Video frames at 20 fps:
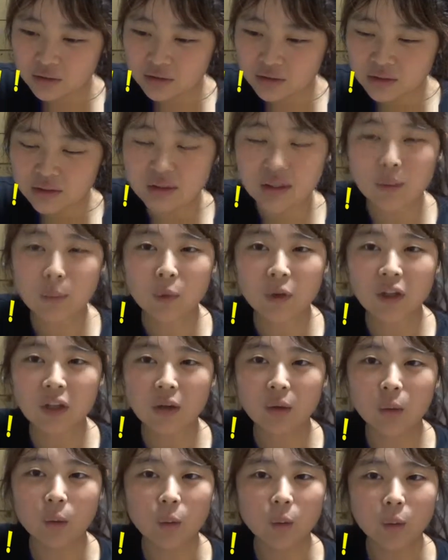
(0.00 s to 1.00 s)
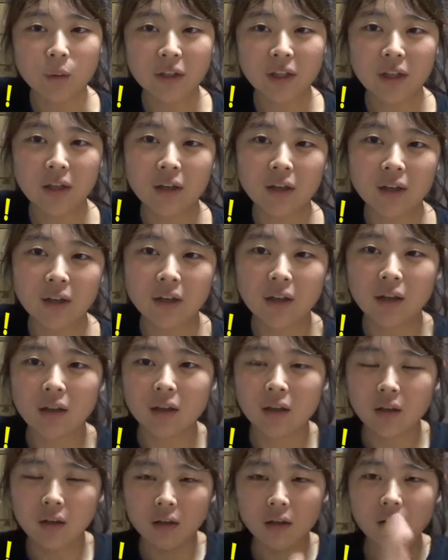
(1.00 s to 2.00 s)
しかも結構でかい。
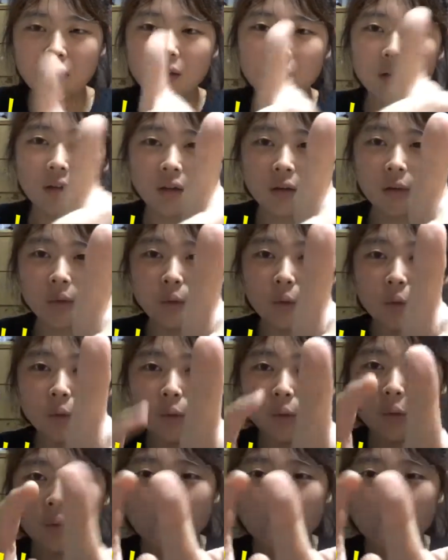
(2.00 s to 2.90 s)
この、